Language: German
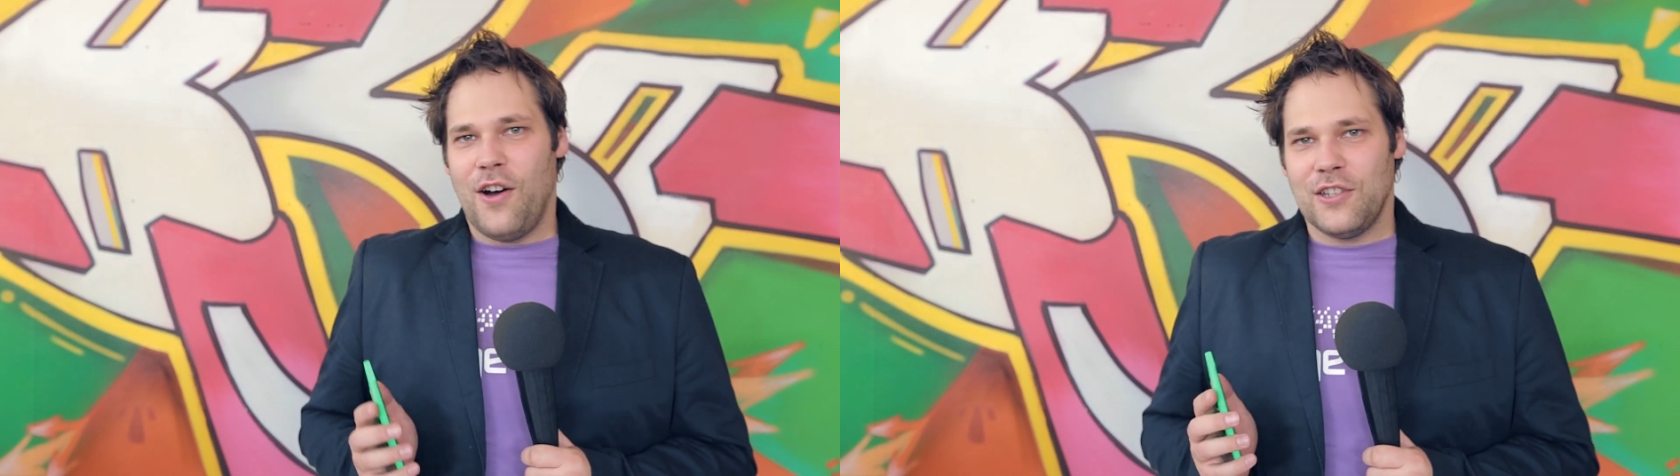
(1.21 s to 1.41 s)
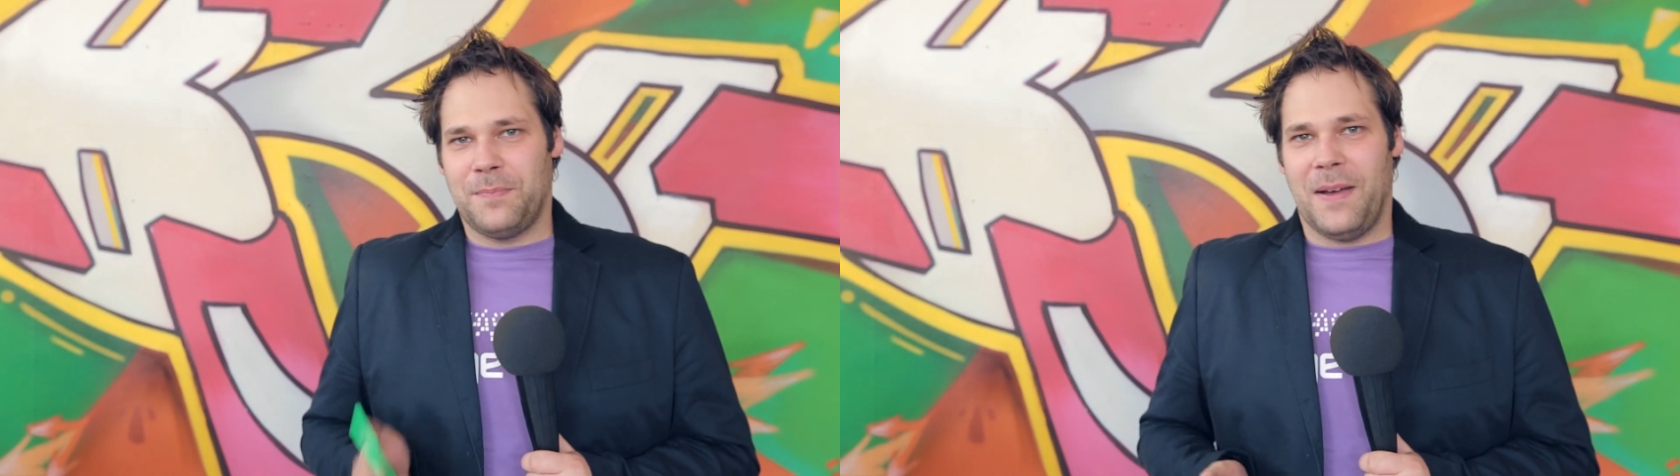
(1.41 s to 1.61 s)

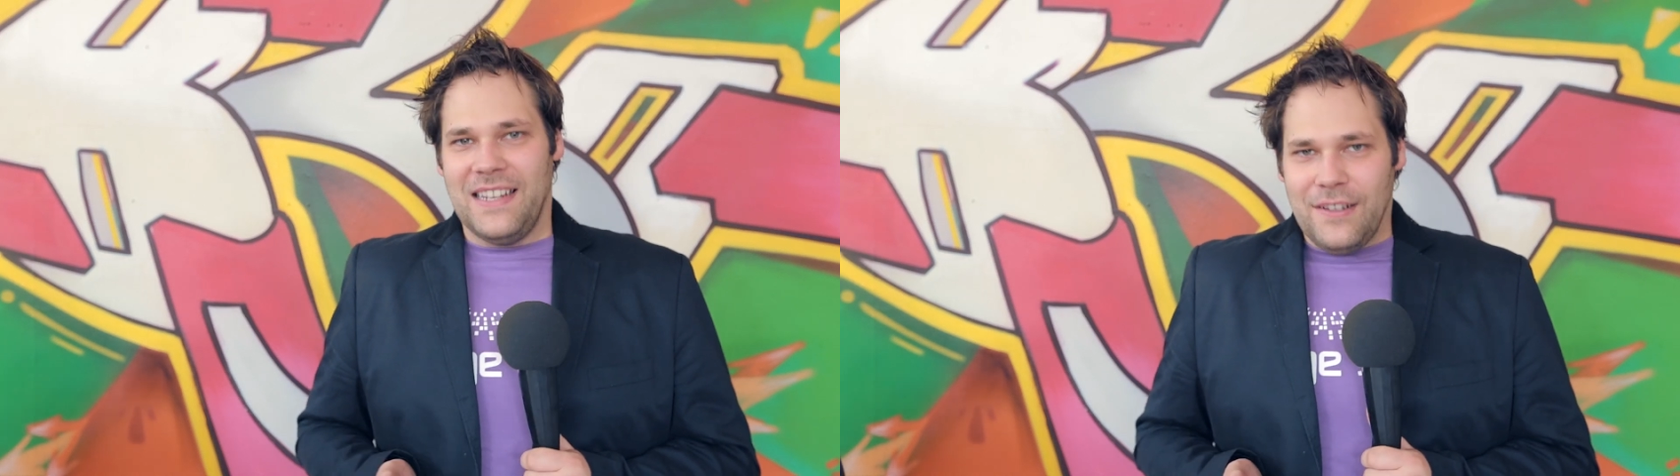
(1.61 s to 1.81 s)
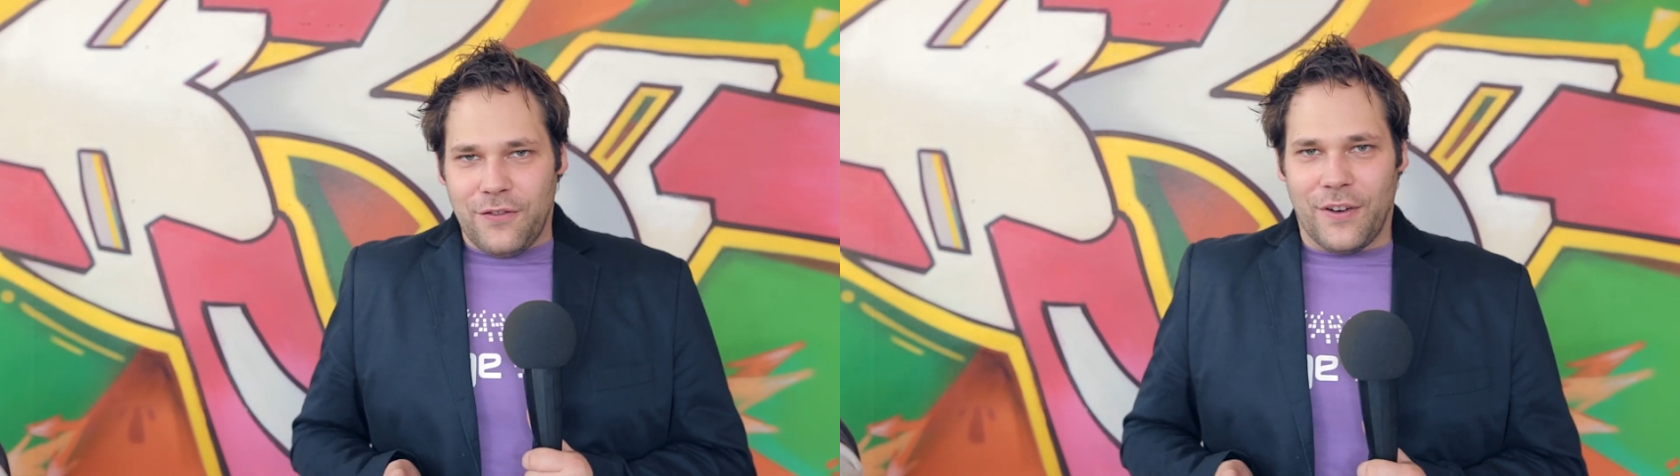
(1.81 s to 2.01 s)
aus
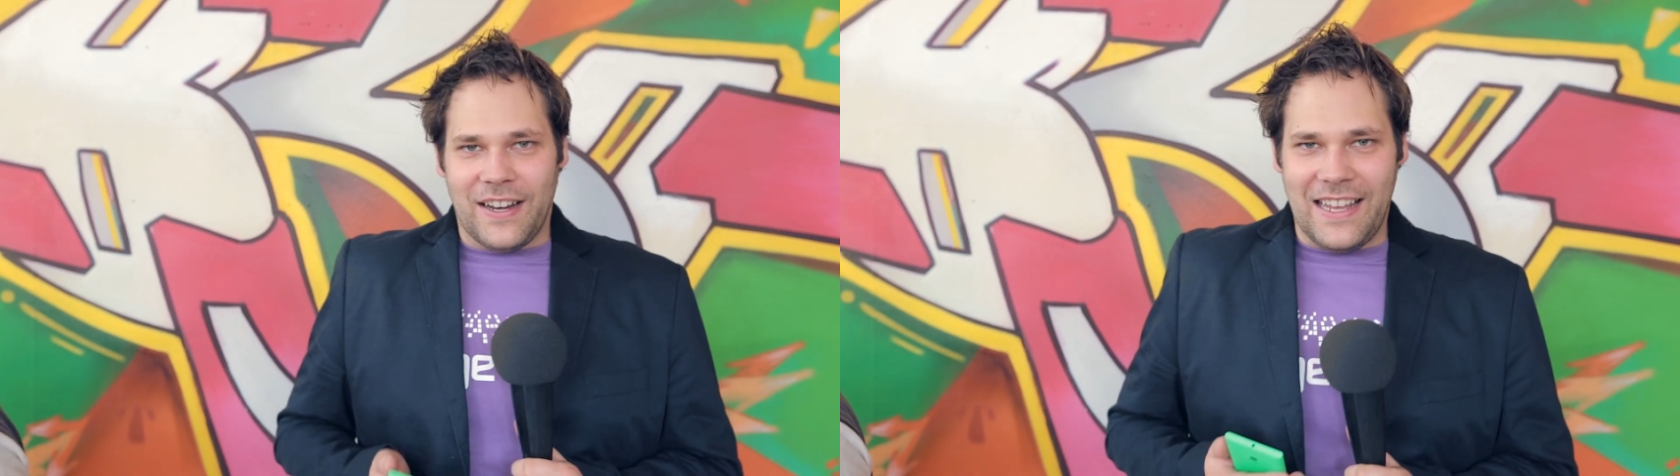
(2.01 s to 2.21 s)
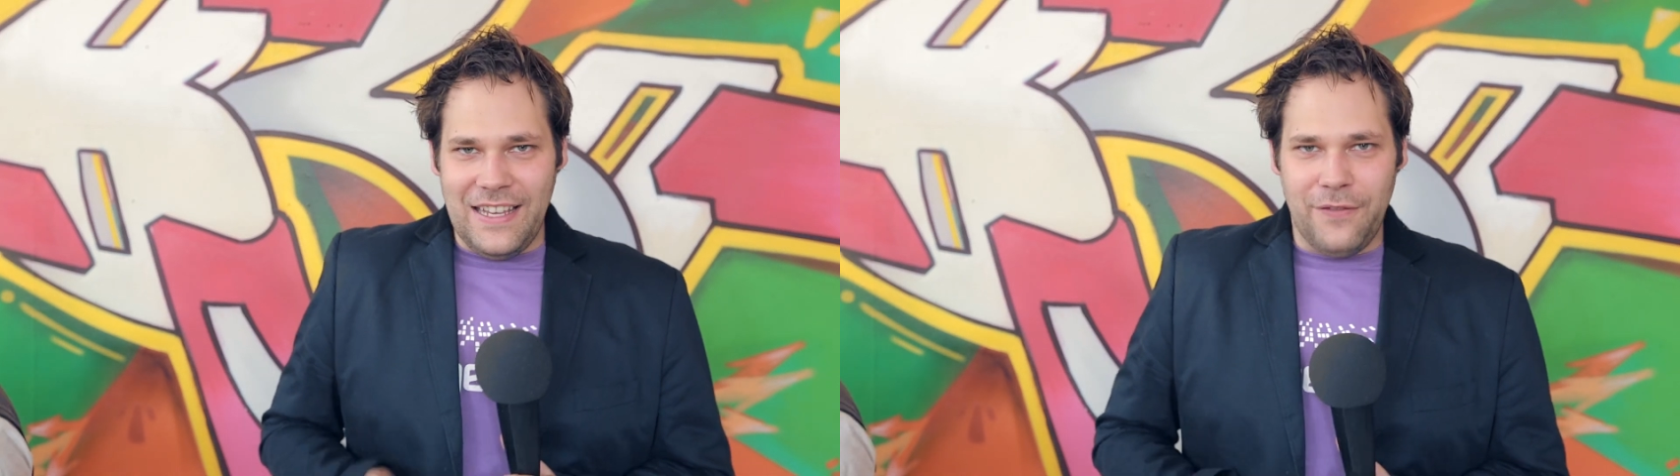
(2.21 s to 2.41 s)
Berlin von
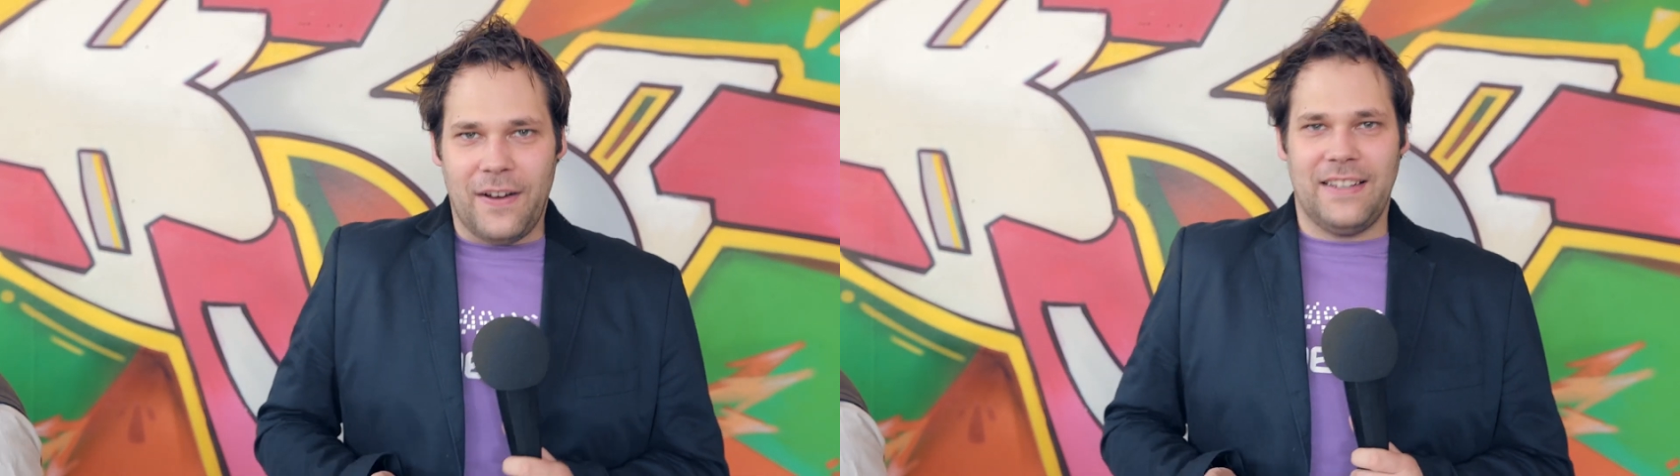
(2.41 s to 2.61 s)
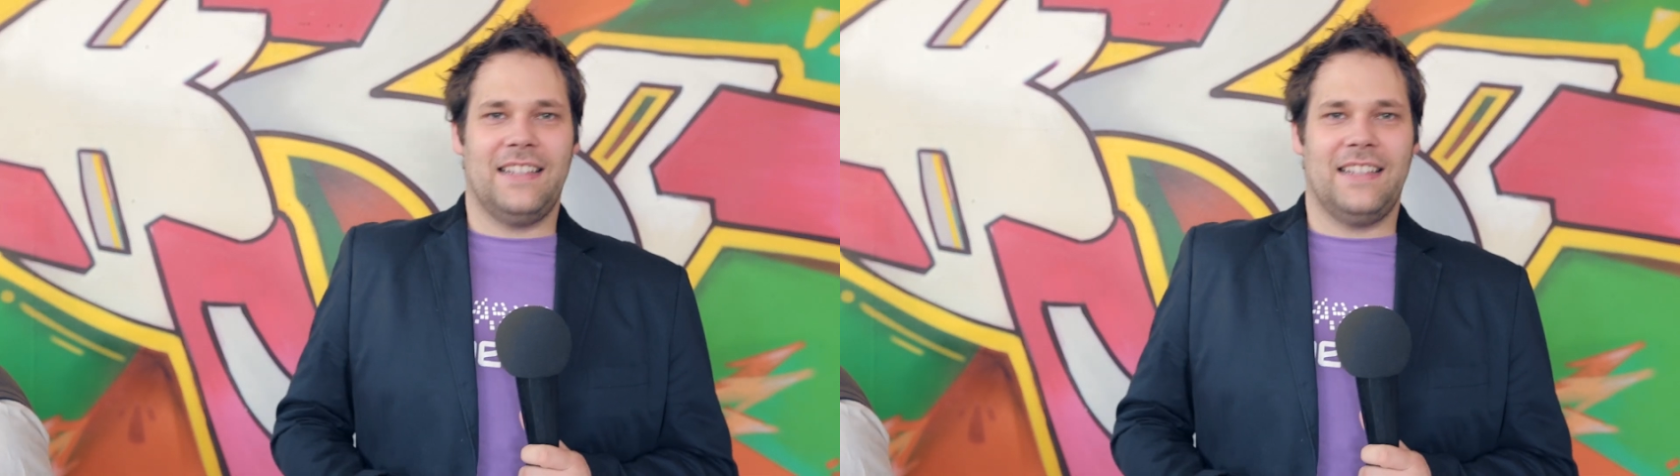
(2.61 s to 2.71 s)
der IFA,